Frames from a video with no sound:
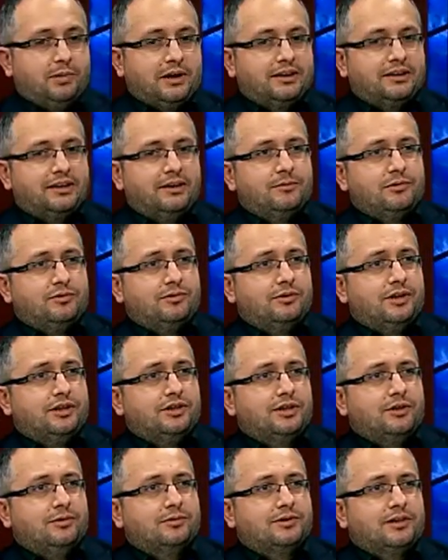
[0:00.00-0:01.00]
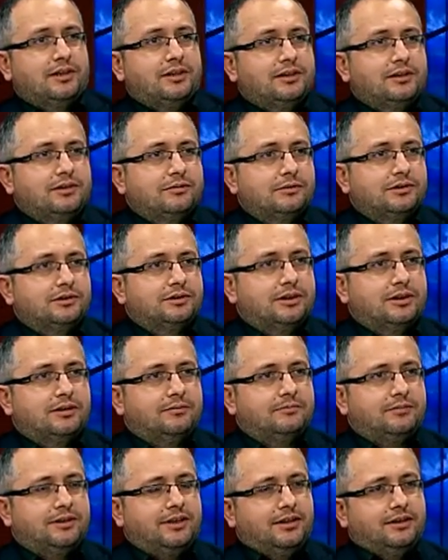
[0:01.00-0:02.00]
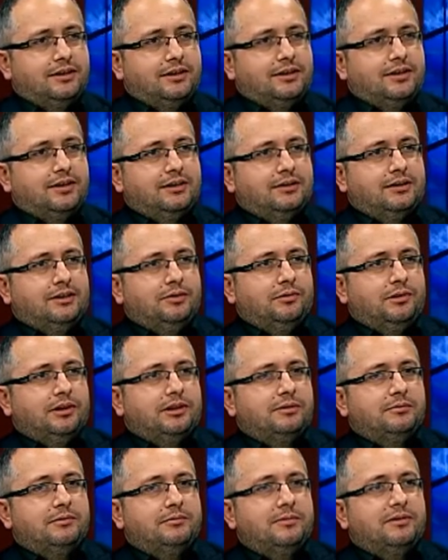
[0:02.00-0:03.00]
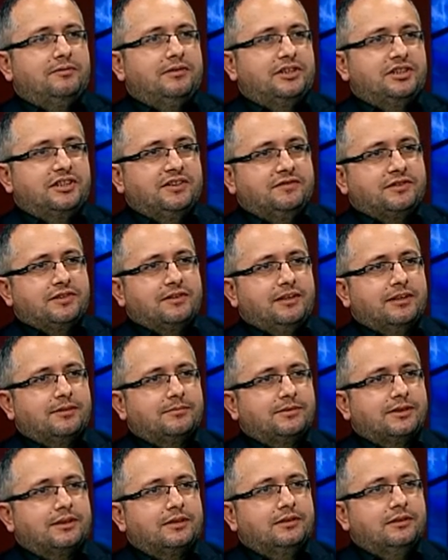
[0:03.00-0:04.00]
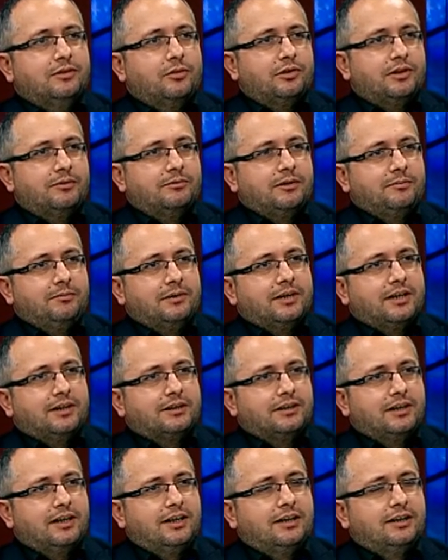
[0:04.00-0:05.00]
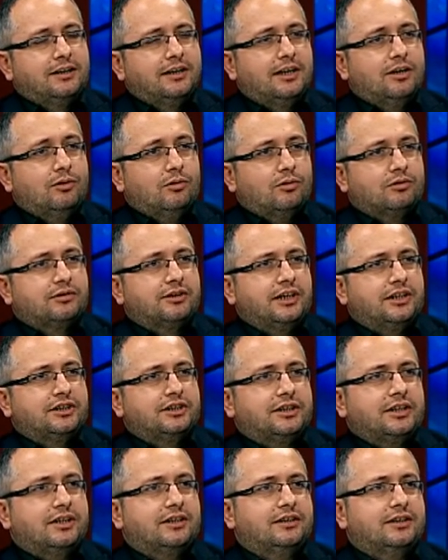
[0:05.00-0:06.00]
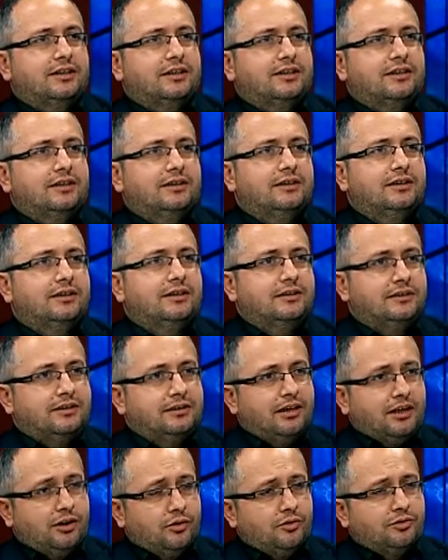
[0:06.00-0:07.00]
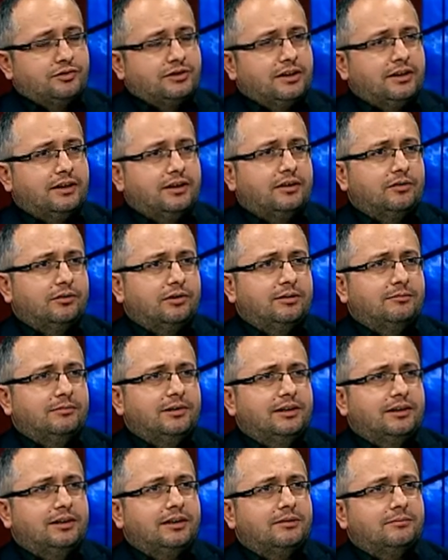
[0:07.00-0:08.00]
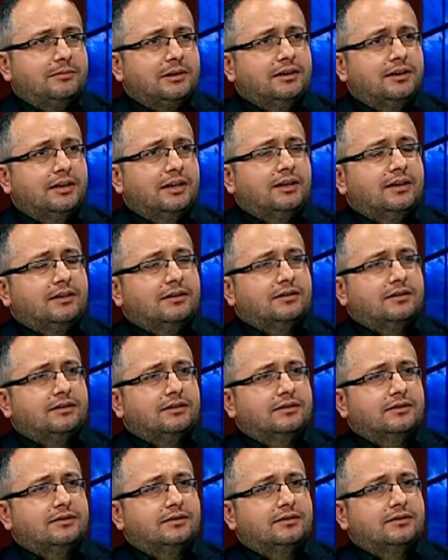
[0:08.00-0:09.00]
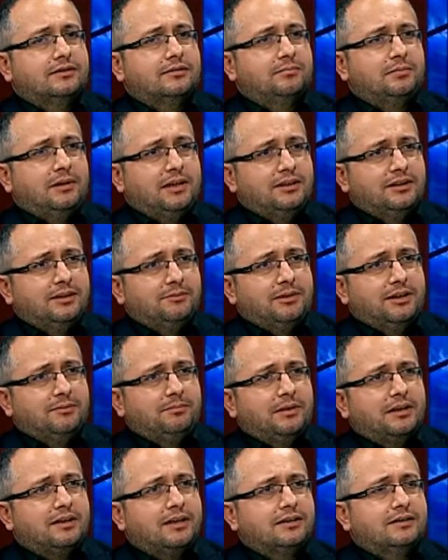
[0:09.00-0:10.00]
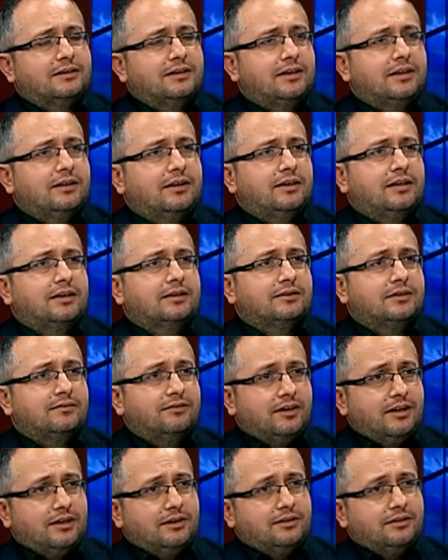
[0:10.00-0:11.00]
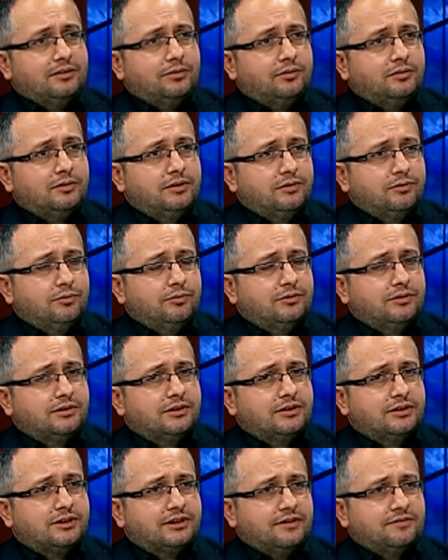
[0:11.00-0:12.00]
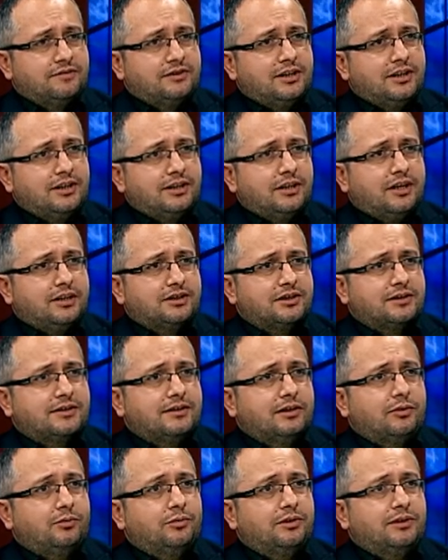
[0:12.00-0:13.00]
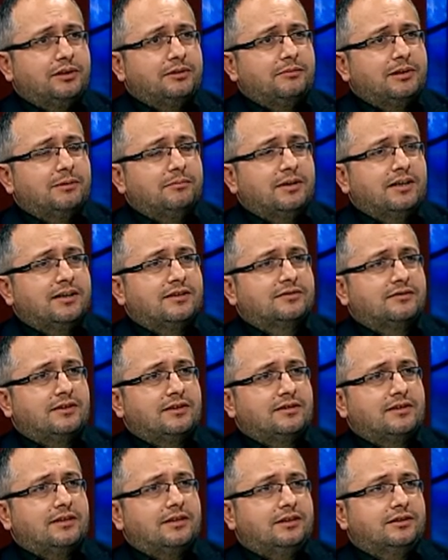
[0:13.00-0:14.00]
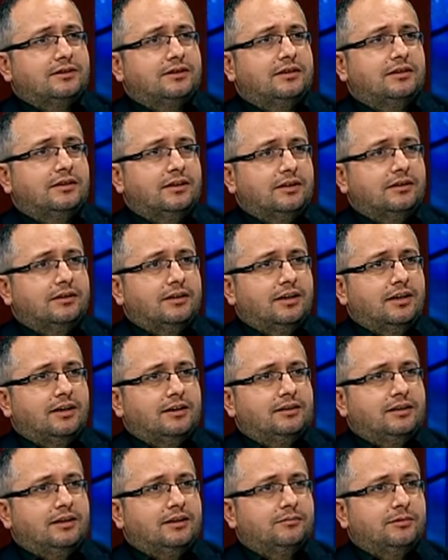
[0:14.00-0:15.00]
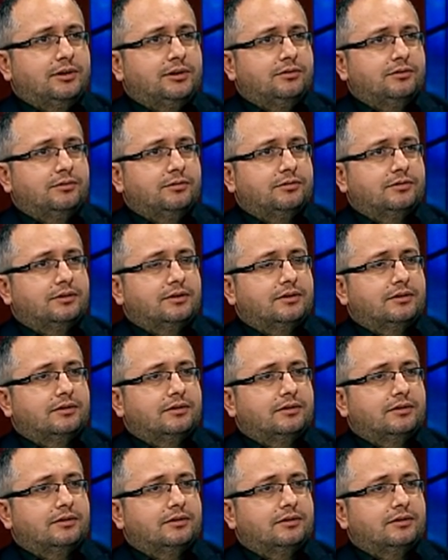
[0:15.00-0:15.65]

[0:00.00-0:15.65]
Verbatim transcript: pandemi süreci de özellikle başkanım kendi kendine üretebilme ve çiftçilerimizin önemini bir kat daha ortaya çıkardı herhalde. Daha önce de önemliydi ama e, pandemi de bir kat daha arttı ve çiftçiler açısından üretim de biraz fazlalaştı diye tahmin ediyoruz. Yani.